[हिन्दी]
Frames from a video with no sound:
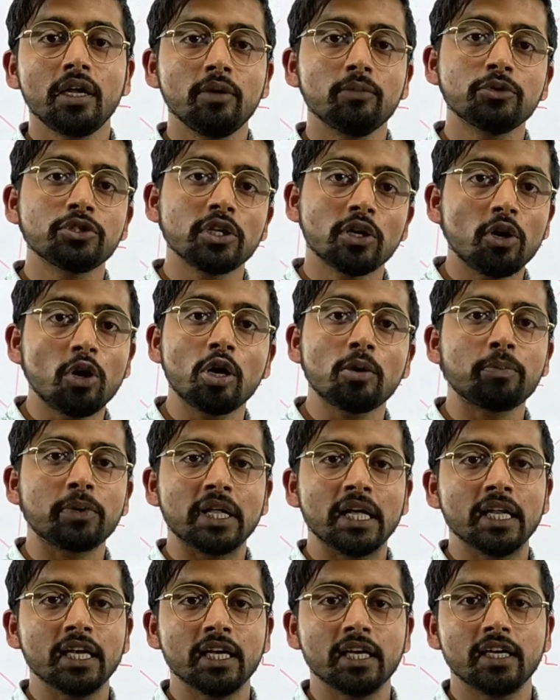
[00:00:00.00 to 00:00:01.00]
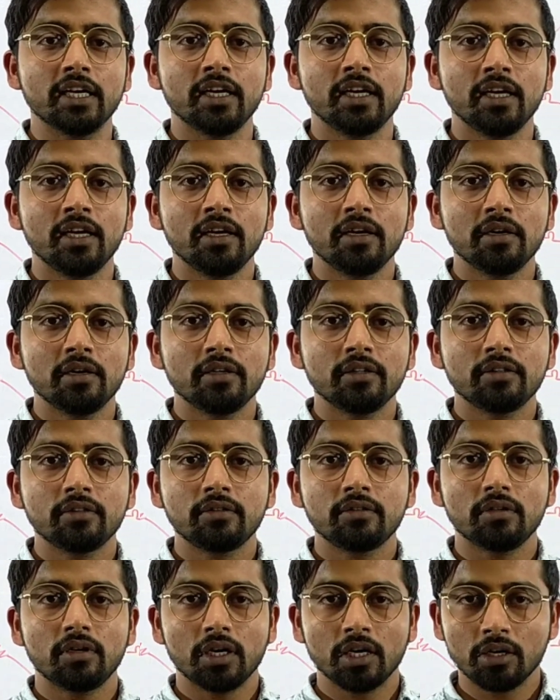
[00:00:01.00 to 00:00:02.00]
नहीं मुझे और पढ़ाना है
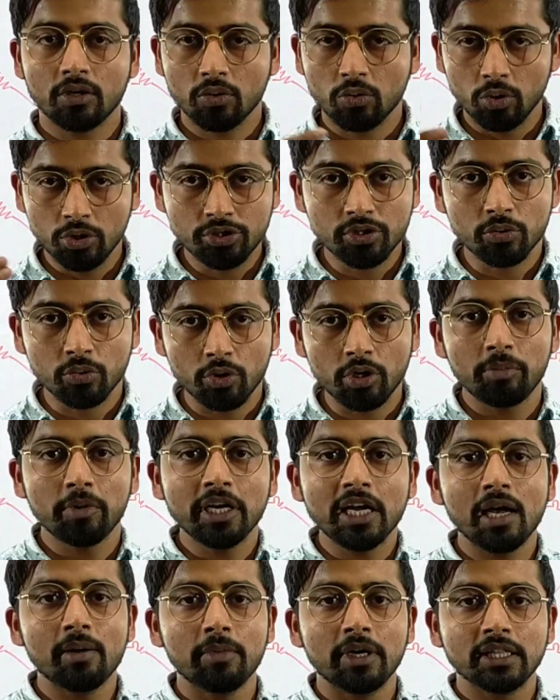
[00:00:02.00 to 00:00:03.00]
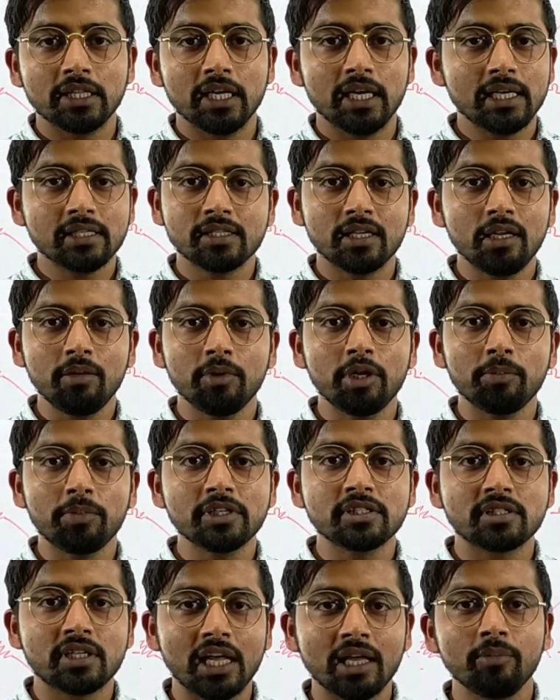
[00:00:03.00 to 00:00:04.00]
अगर कोई ज़रूरी भी काम आता है ऐसा नहीं मेरे
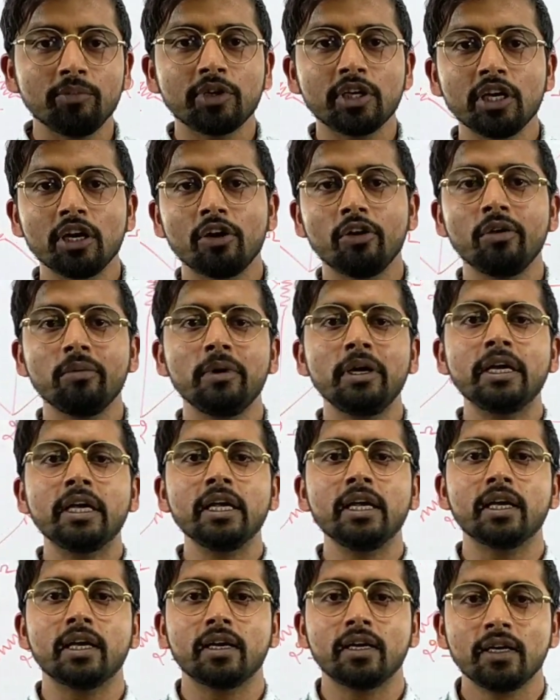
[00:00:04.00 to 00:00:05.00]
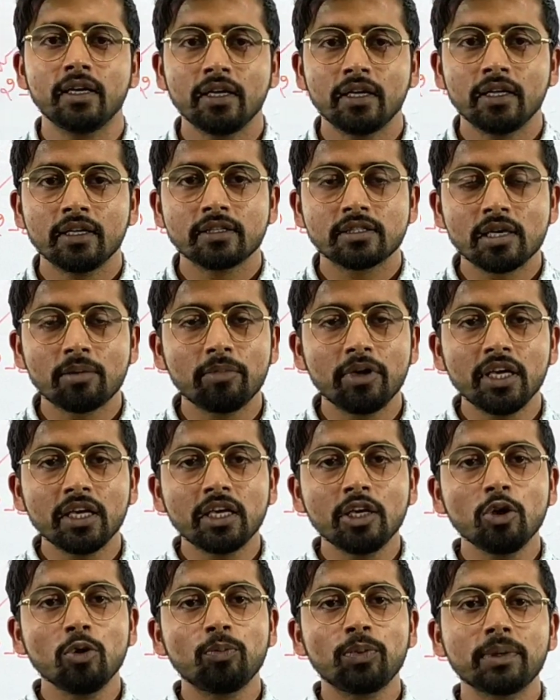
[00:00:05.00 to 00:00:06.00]
पास टाइम की अवेलेबिलिटी है समय
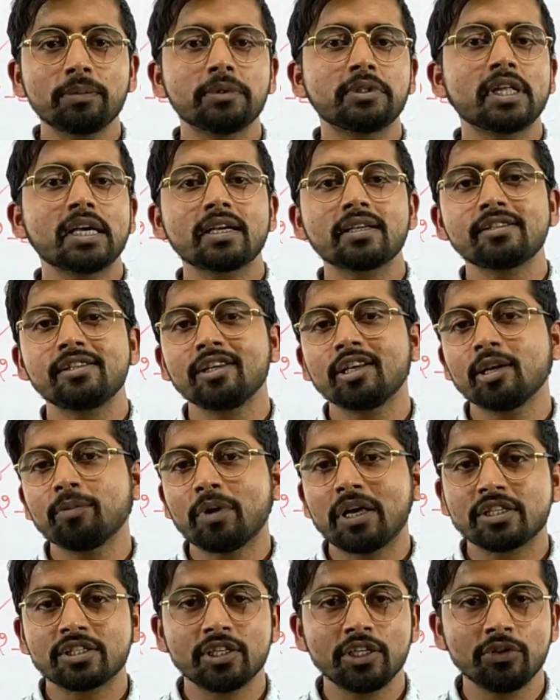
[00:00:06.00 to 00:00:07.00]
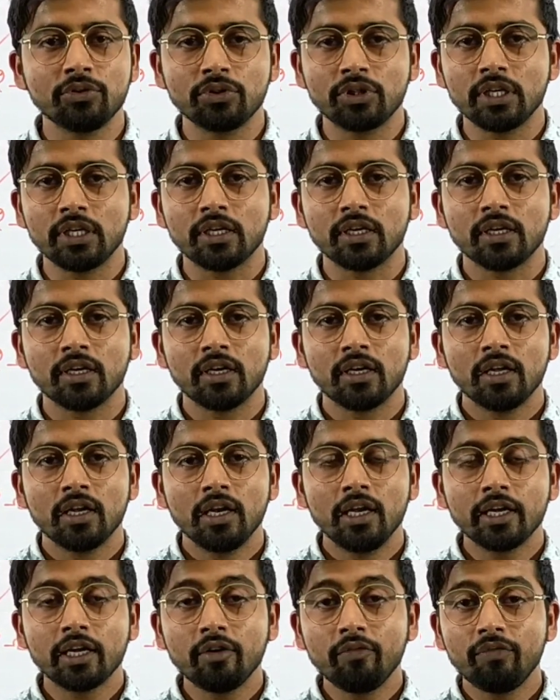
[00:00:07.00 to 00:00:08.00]
की उपलब्धता किसी के पास नहीं होती
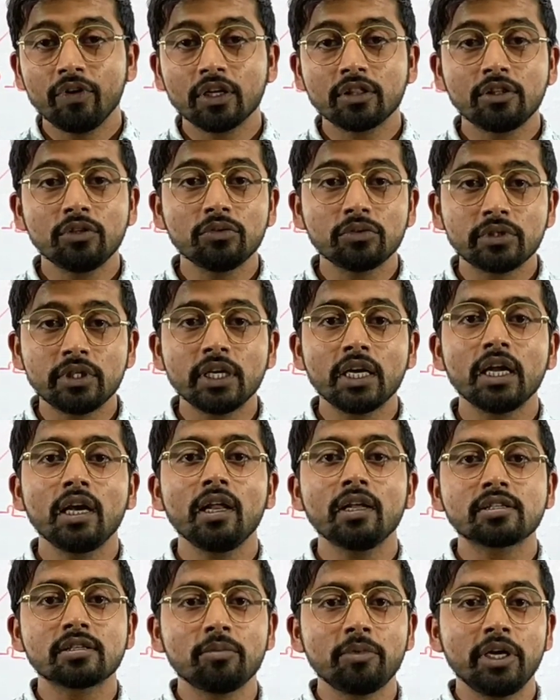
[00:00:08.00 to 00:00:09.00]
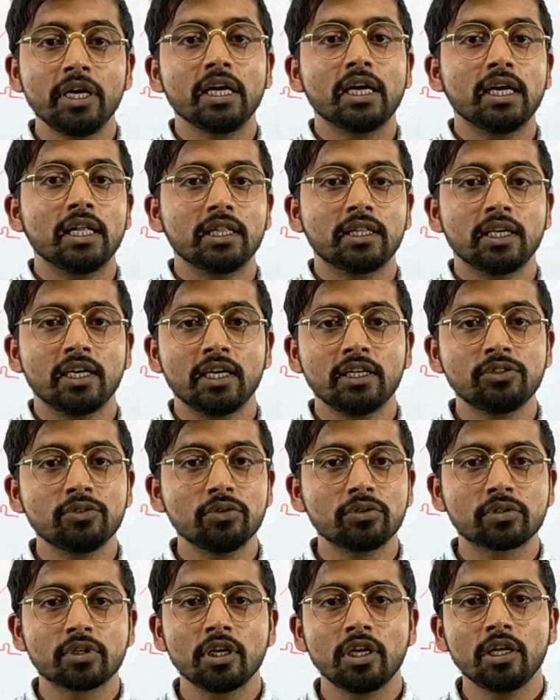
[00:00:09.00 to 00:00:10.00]
लेकिन व्यक्ति उसी के लिए समय निकालता है
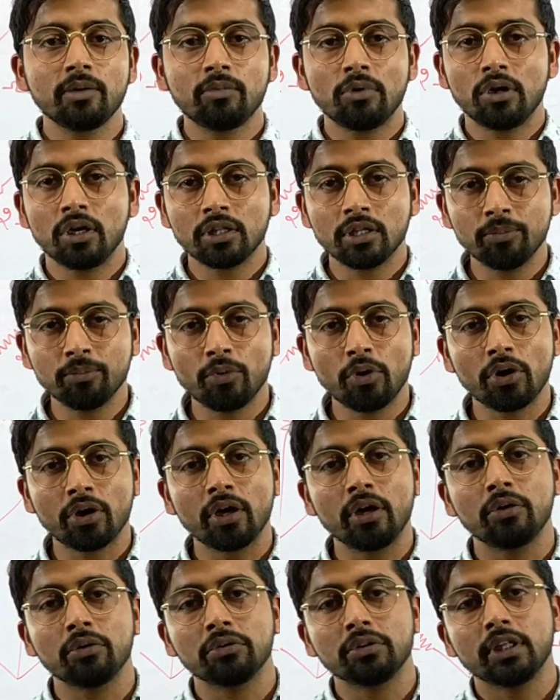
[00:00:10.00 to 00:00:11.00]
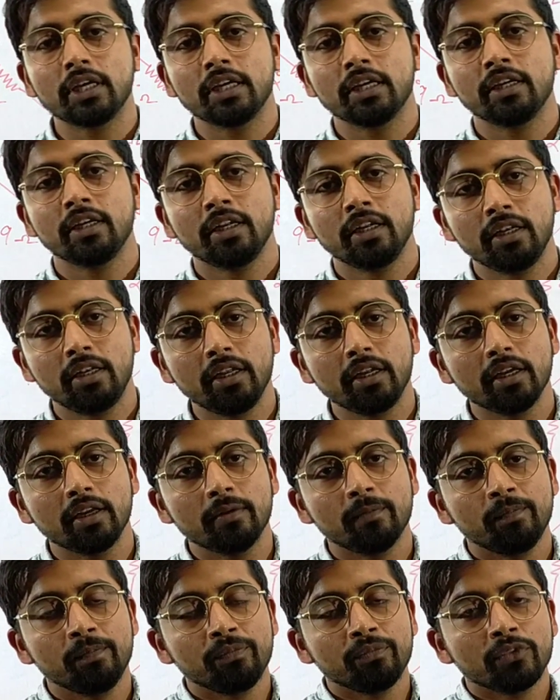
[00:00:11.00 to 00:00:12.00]
जो उसके लिए बहुत इंपॉर्टेंट होता है ठीक
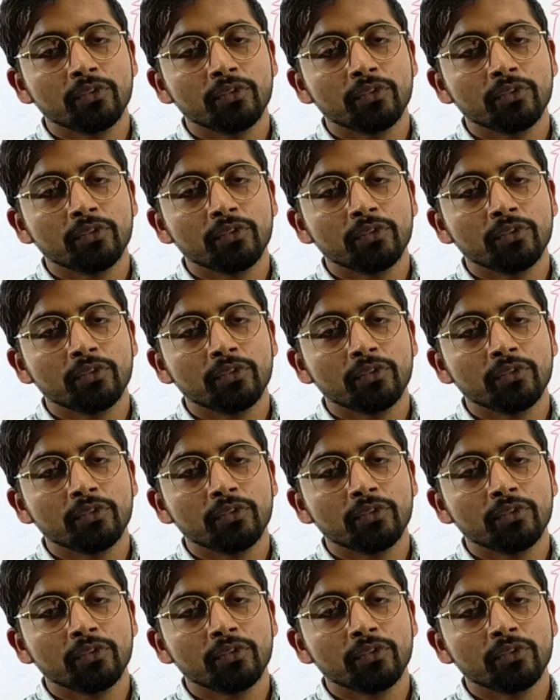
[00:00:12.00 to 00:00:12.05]
है